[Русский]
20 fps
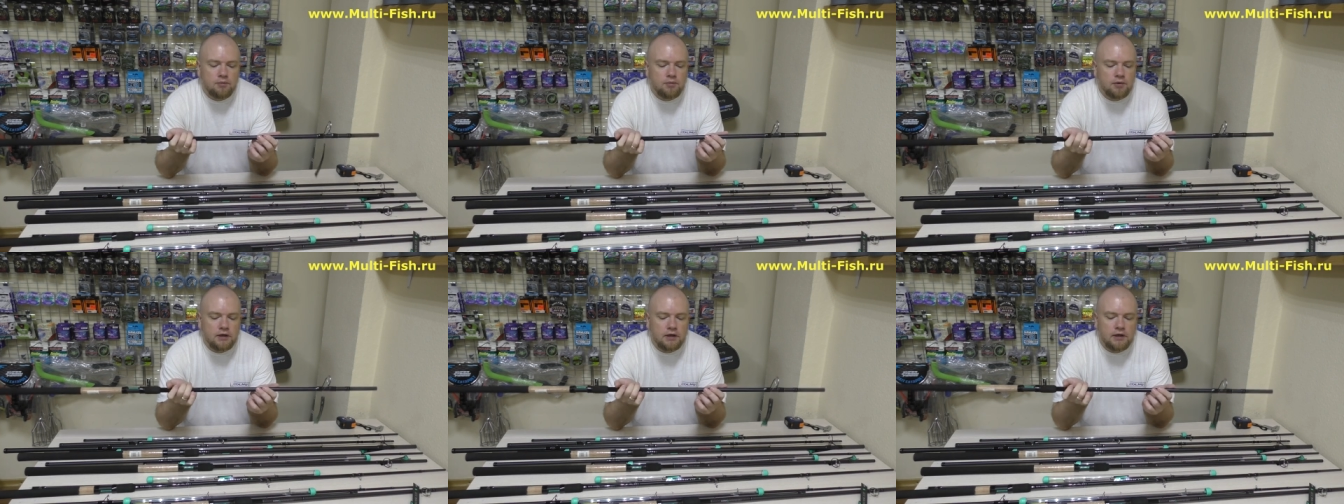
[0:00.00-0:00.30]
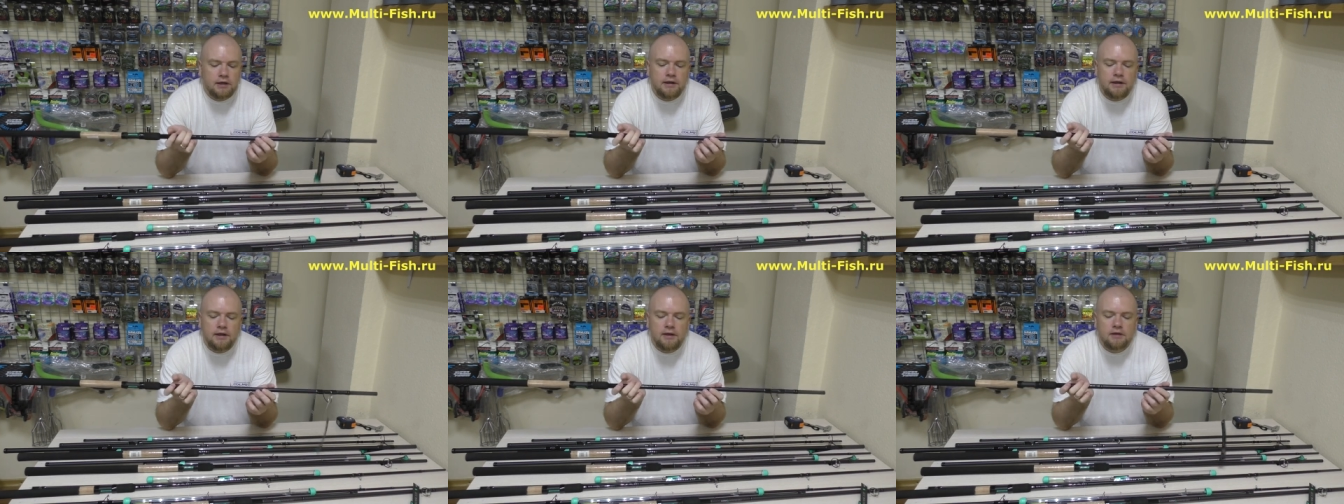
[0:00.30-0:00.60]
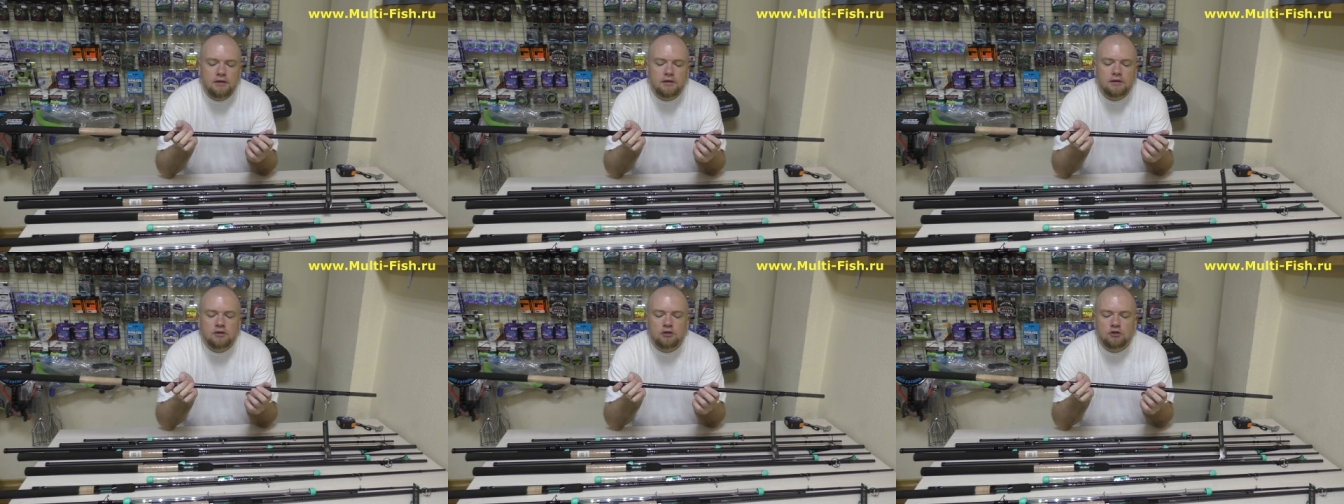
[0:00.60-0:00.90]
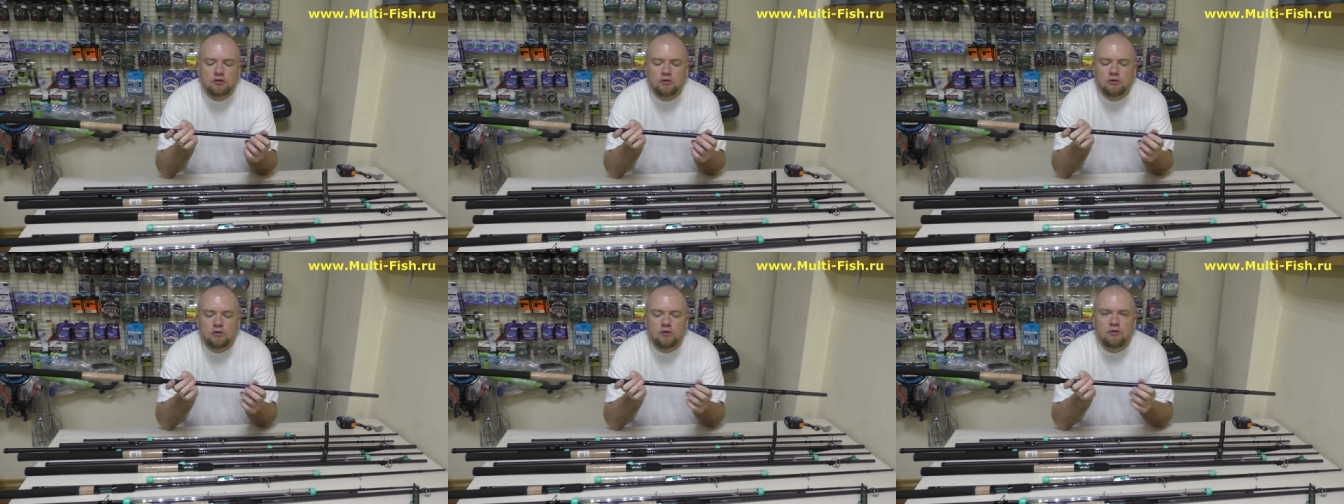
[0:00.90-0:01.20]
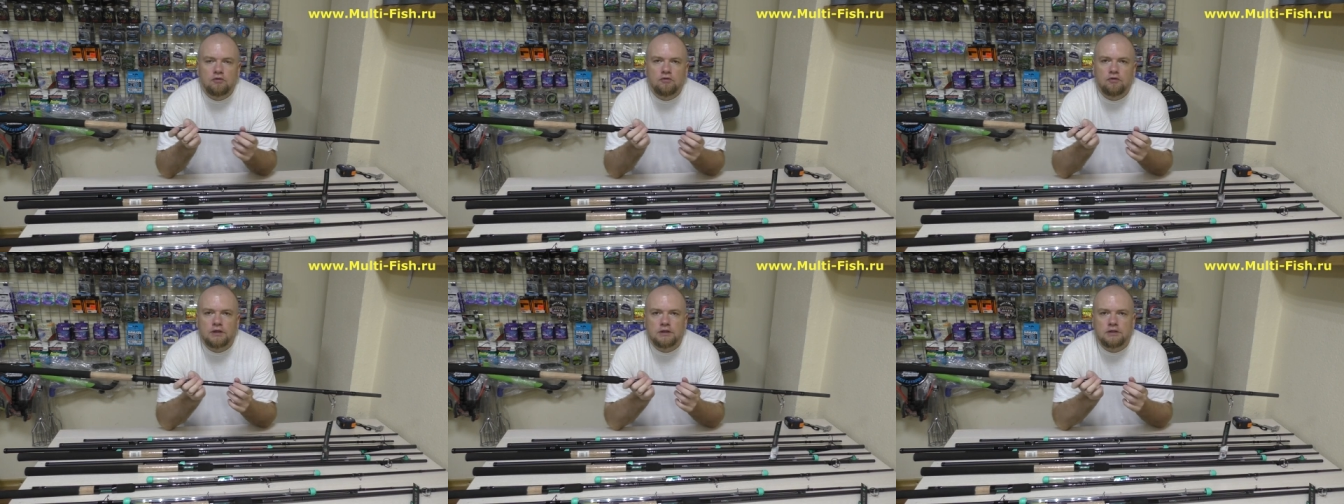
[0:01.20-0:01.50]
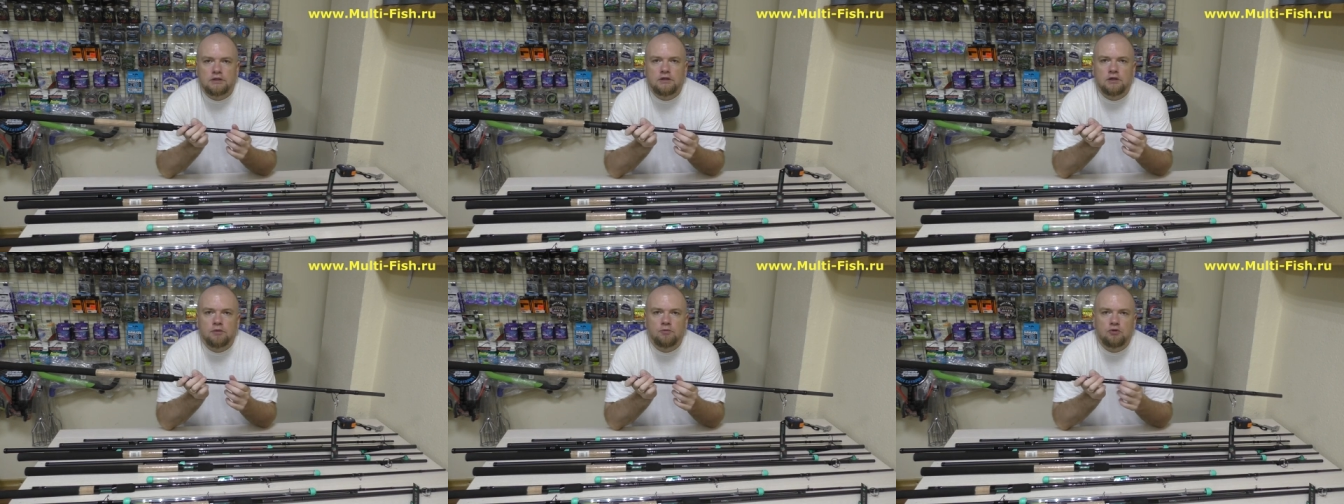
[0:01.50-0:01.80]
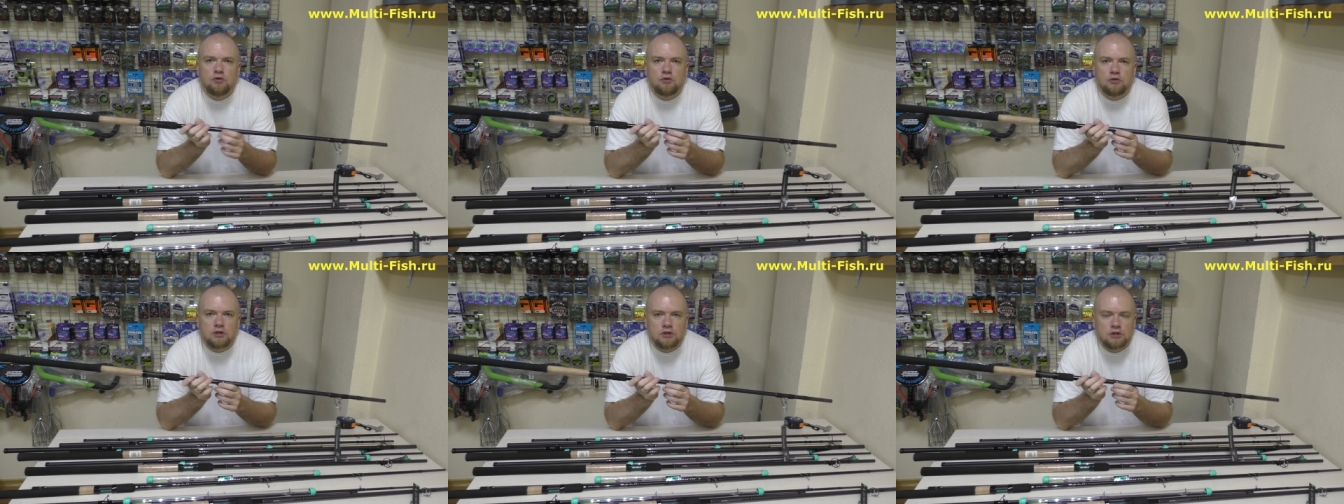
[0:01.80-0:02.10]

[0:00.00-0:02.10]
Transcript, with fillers: параллельно, что у вас не будет